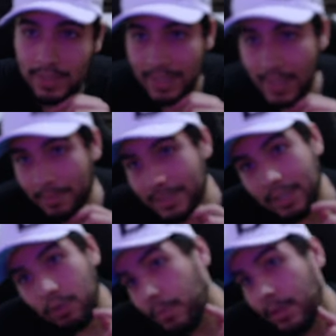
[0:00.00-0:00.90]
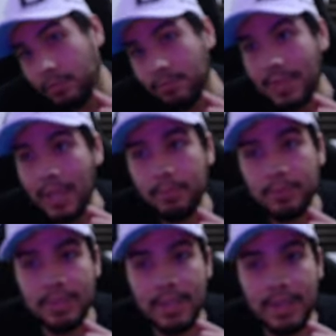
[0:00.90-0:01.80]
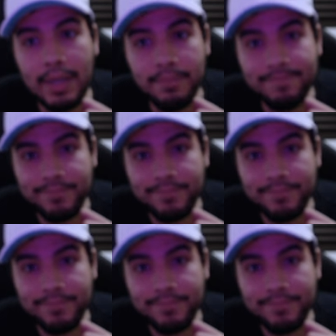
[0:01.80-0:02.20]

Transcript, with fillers: Quebra, mas ele combina com términos, né, cara?